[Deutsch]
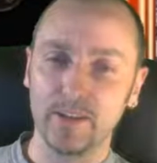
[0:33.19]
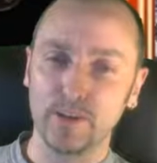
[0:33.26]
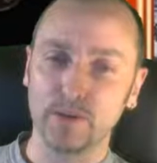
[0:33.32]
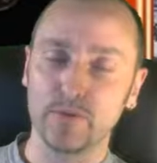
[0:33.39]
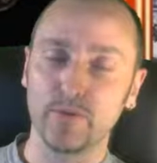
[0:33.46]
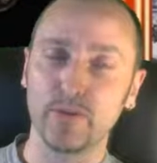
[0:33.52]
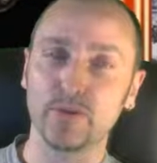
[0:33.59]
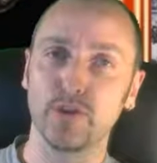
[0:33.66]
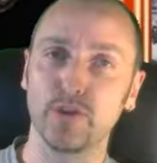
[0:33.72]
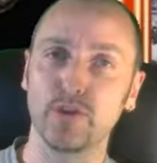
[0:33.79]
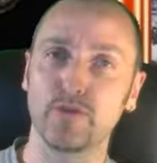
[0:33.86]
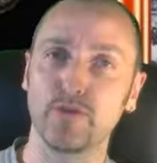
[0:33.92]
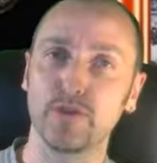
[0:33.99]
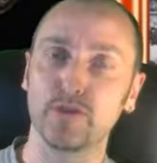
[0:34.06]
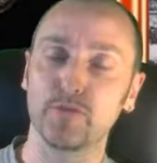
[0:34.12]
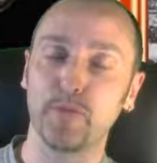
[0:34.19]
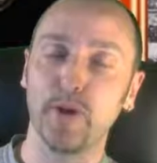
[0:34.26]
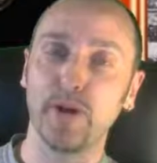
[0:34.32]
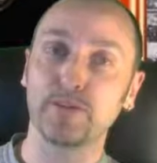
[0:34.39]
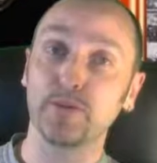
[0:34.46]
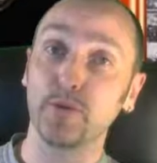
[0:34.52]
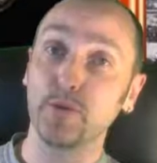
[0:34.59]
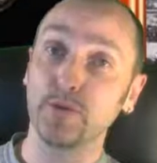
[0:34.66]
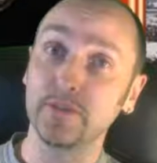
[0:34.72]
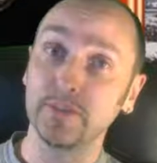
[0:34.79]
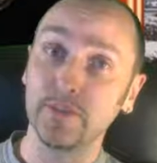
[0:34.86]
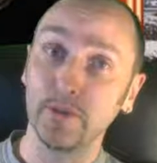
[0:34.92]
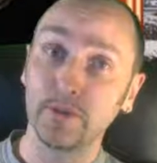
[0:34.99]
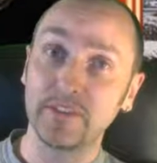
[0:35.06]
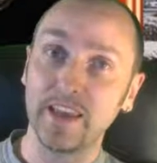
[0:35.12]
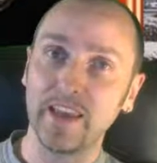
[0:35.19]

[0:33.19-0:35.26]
Ich wünsche euch viel Spaß und los